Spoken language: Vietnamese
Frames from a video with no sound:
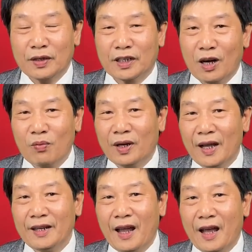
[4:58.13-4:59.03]
không
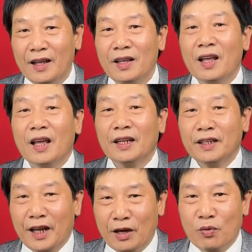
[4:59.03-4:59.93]
khá giả hay
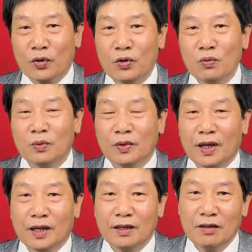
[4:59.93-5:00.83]
nghèo một chút
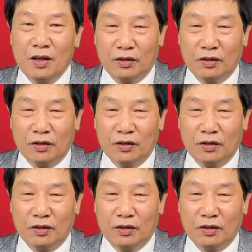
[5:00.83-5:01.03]
thì